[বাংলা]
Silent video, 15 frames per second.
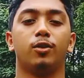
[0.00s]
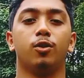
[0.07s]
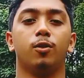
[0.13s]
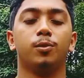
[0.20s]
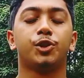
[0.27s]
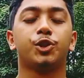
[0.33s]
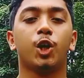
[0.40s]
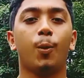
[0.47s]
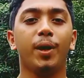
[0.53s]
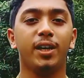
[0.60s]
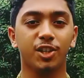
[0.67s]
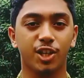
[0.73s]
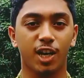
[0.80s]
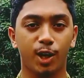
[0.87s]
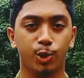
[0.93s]
সবাইকে
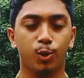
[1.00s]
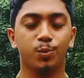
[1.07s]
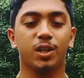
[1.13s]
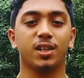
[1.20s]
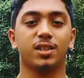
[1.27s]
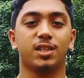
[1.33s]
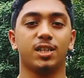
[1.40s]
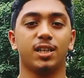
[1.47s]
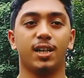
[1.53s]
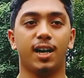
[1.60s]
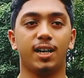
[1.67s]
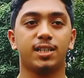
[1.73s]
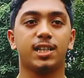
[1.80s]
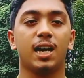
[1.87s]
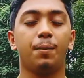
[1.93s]
স্বাগতম জানাচ্ছি আজকে
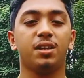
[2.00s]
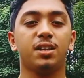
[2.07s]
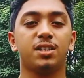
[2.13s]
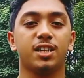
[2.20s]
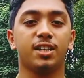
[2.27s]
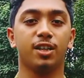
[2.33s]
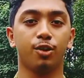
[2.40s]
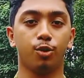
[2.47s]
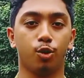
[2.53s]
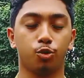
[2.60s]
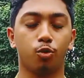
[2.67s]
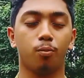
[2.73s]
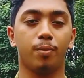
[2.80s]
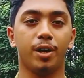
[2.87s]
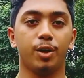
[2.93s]
আমাদের চ্যানেলের নতুন
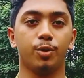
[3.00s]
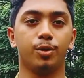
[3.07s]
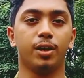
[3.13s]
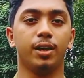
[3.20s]
ভিডিওতে